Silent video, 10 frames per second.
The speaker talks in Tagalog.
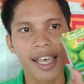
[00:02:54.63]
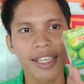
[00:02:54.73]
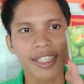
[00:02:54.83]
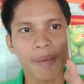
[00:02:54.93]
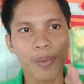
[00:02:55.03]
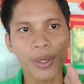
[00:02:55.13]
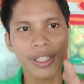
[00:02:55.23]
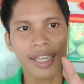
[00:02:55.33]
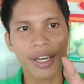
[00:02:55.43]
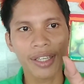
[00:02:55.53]

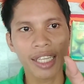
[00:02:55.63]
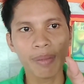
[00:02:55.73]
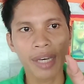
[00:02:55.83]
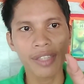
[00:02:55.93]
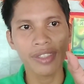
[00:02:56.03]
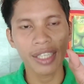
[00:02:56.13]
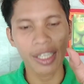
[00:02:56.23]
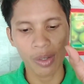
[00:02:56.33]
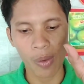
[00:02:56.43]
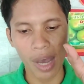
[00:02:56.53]
sabon ng Green
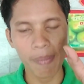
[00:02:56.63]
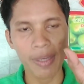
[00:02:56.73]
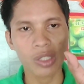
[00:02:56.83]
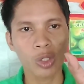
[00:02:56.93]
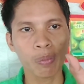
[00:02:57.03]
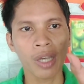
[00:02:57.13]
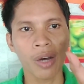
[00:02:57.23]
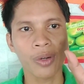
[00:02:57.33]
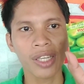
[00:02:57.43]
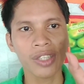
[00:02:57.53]
Magic Guava Soap, the
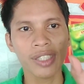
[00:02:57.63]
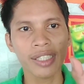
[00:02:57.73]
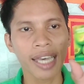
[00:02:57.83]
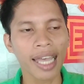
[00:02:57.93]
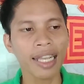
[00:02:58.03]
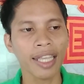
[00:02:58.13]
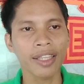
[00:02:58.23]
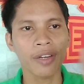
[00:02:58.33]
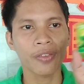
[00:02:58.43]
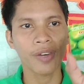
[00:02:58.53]
original
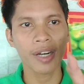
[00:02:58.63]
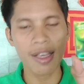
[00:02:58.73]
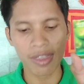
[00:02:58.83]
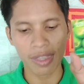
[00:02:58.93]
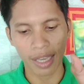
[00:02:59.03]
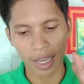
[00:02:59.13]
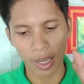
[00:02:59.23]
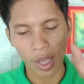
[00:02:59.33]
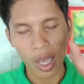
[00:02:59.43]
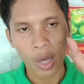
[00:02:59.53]
in the first uh,
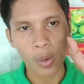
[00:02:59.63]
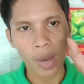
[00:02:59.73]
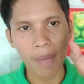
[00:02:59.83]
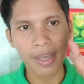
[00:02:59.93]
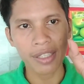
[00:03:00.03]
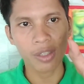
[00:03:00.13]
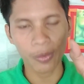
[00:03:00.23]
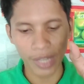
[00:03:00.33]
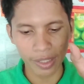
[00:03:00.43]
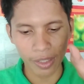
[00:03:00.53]
guava
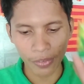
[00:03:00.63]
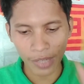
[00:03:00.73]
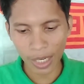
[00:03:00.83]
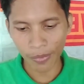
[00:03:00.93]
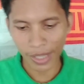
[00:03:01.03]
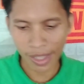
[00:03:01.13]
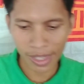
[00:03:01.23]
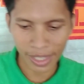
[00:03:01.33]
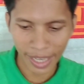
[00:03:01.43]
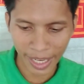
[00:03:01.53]
soap in the
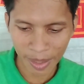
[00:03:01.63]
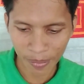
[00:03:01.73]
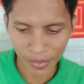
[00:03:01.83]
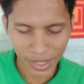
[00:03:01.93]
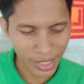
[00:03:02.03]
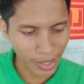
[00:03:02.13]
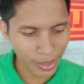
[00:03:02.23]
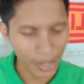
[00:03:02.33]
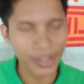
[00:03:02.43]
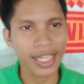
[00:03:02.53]
Philippines. Yan, shout
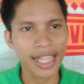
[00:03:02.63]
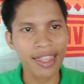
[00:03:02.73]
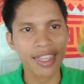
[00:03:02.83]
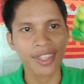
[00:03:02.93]
out yan. Sa,